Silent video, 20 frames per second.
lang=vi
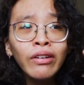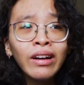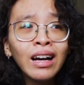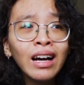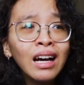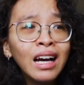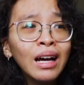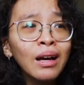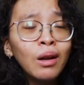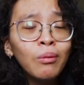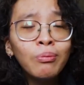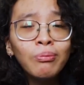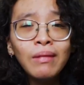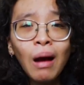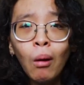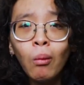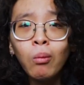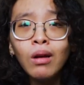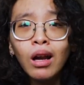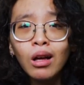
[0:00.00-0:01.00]
tôi phải có cái
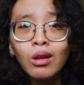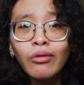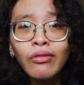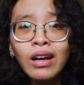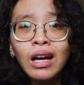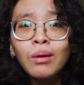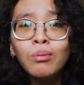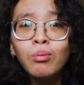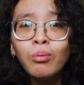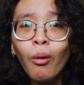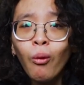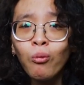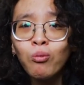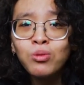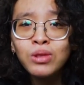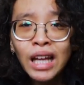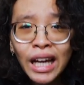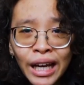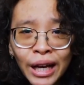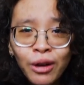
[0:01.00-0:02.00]
động lực, tôi phải có mục
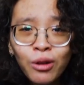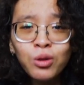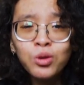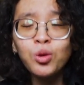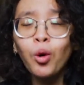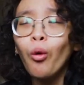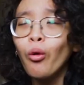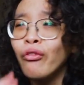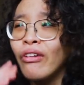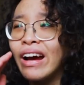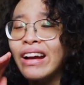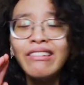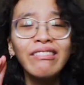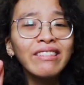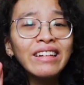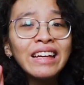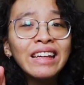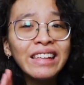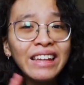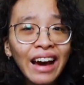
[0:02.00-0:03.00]
tiêu, tôi phải
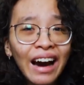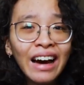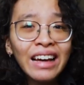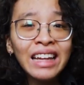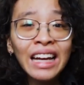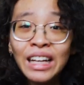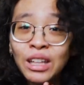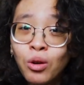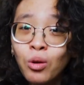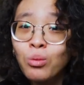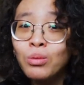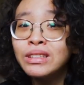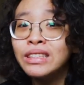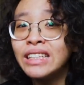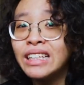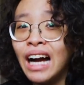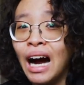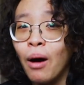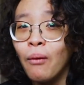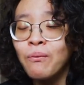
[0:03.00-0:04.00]
được đi chơi thì tôi mới
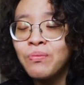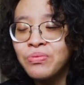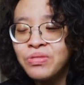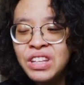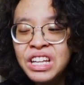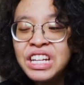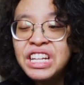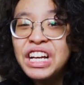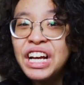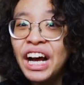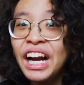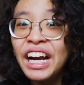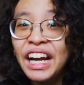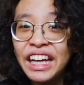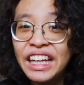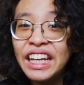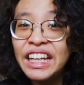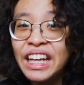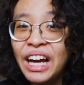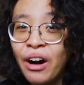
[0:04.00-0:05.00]
sẽ học. Nó gắn
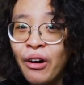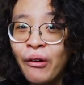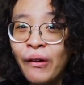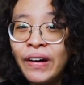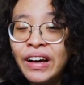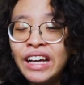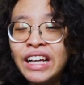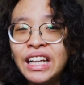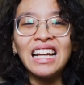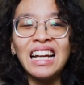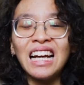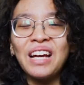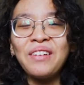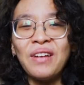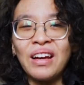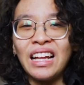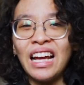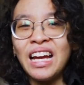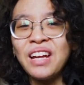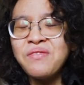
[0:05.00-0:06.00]
liền với nhau. Nên là
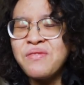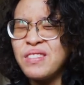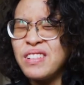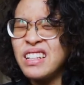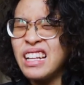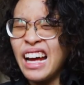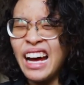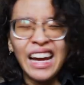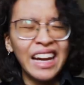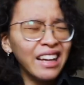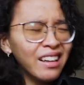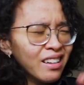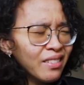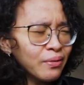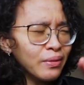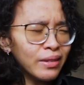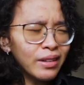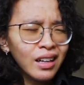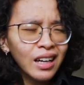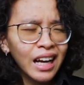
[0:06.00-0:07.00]
các bạn thấy
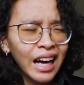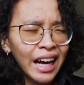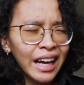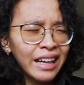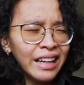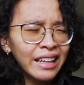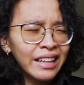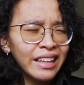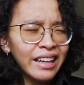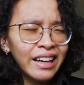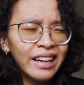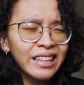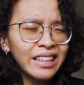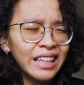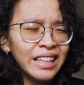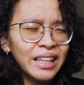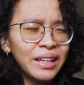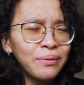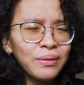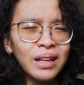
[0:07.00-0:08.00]
mình rất là hay đi chơi,
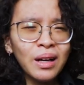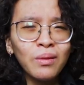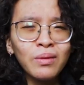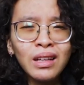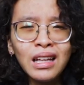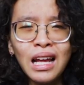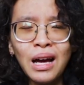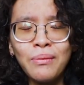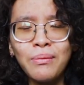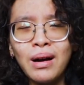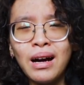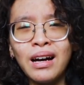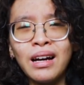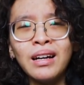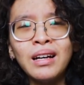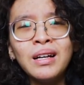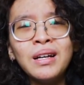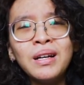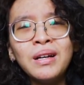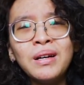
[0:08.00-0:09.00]
tại vì mình không thể nào
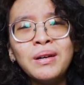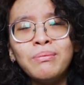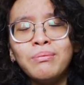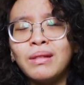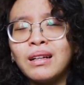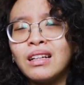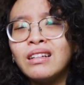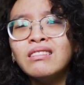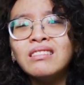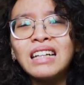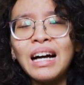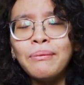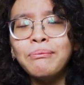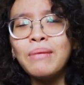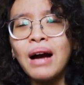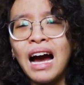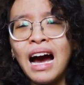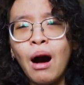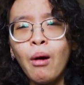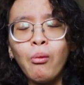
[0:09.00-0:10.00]
mà mình cứ
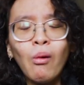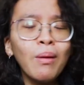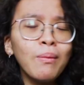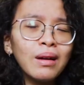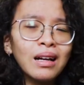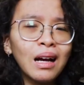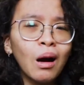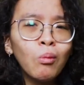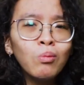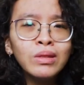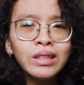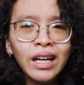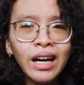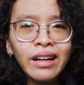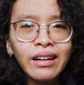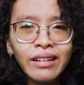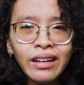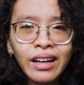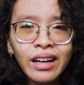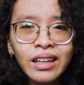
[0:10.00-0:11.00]
cắm mặt học mà mình không
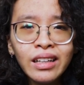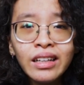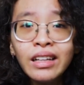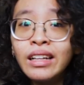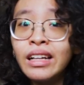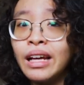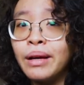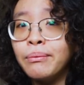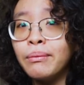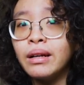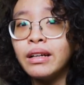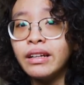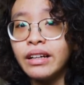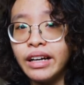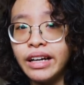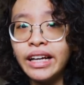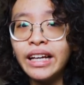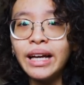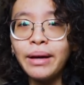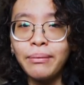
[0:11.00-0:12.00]
chơi được hết. Thì mình
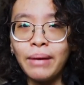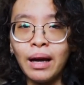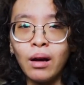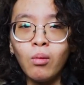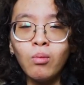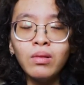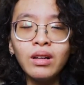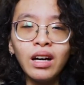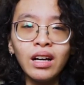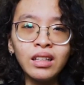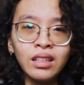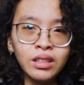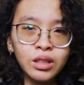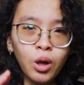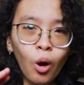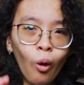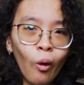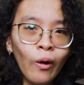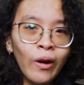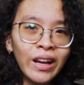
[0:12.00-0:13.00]
nghĩ các bạn cũng
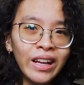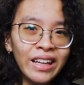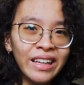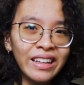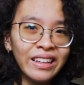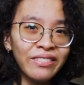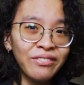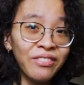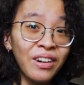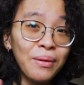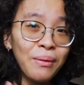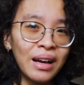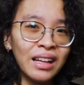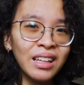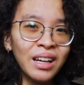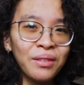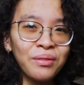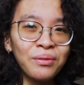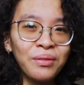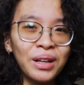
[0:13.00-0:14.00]
nên đối với
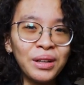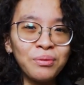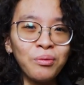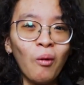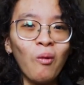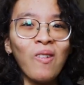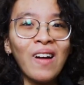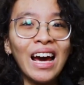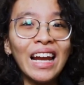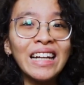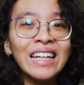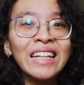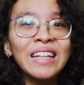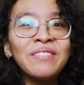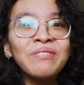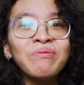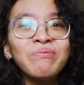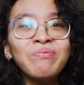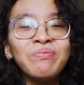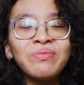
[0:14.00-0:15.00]
bản thân mình một cách